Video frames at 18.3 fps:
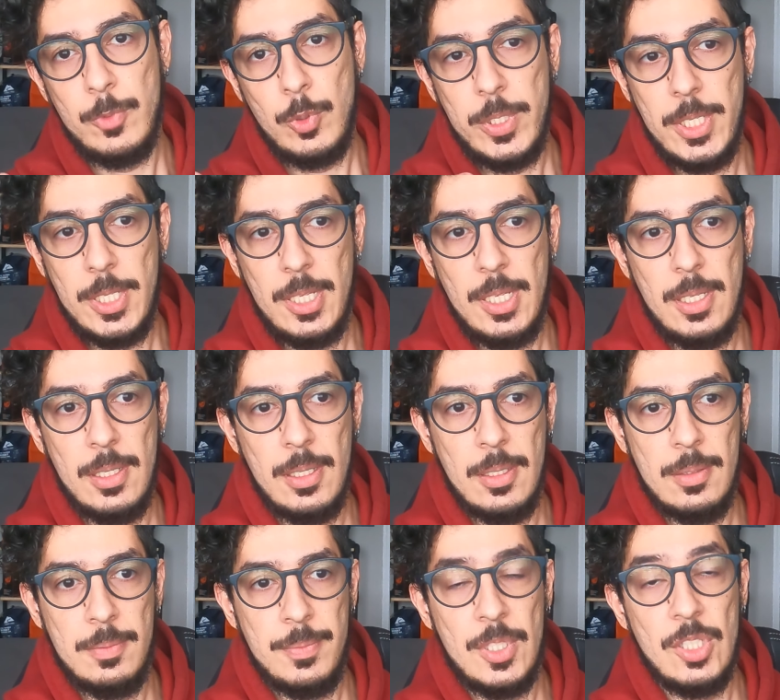
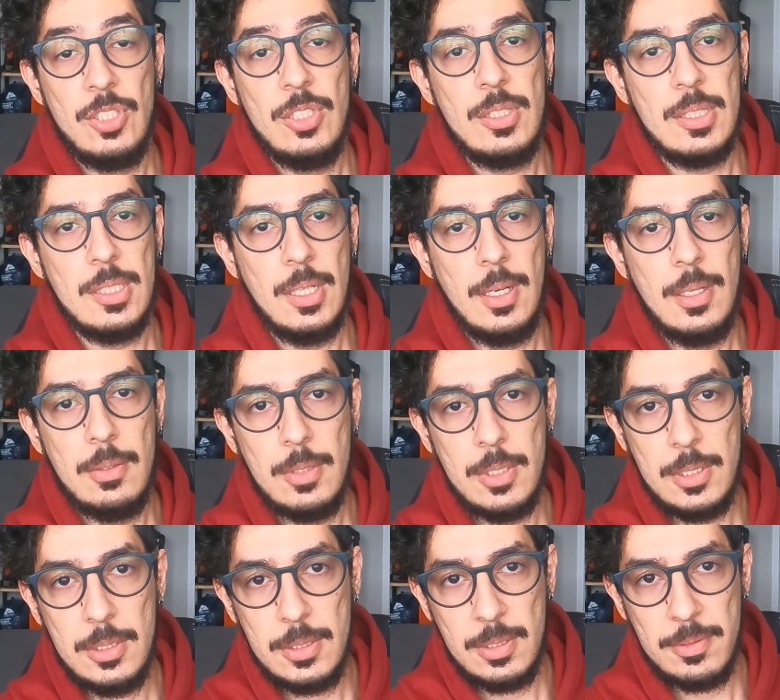é, editando
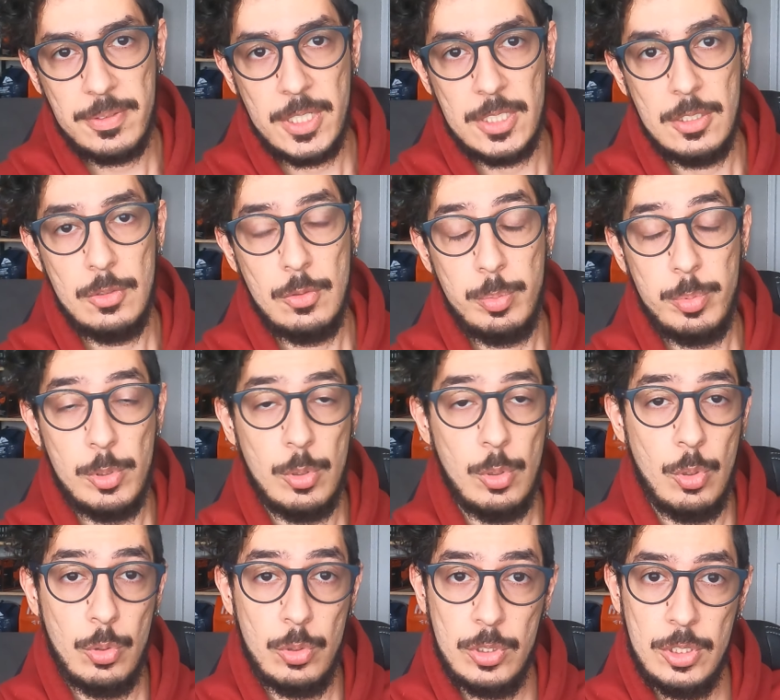ainda e fazendo
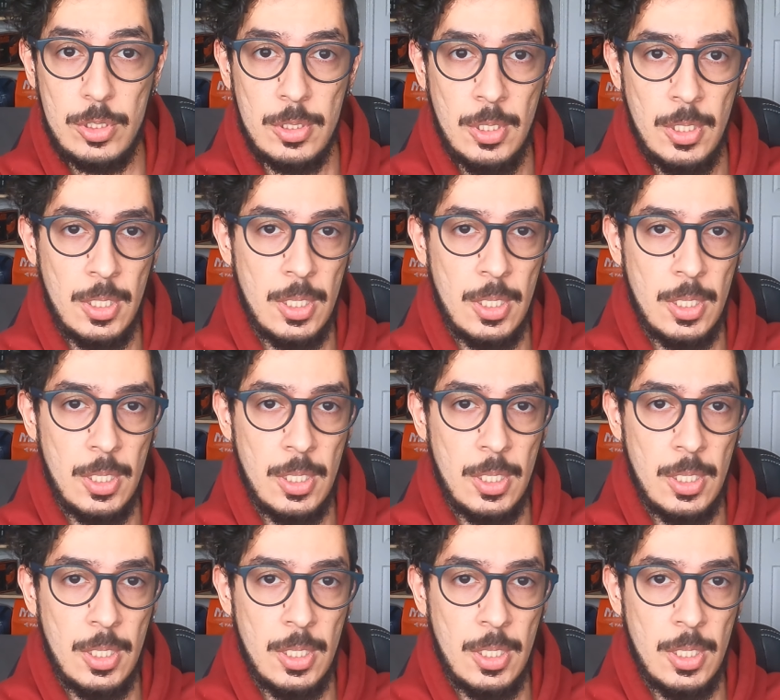upload